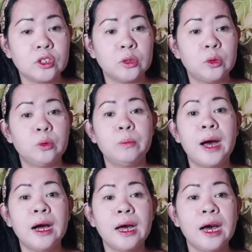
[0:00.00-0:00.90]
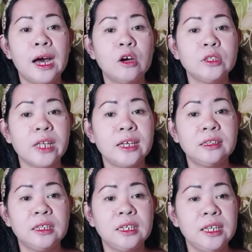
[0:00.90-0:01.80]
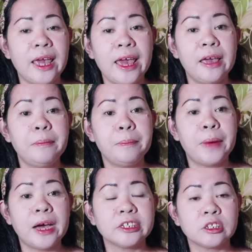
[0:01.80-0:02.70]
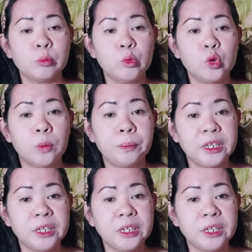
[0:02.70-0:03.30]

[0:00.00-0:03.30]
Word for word: So, bank account, ATM, passbook,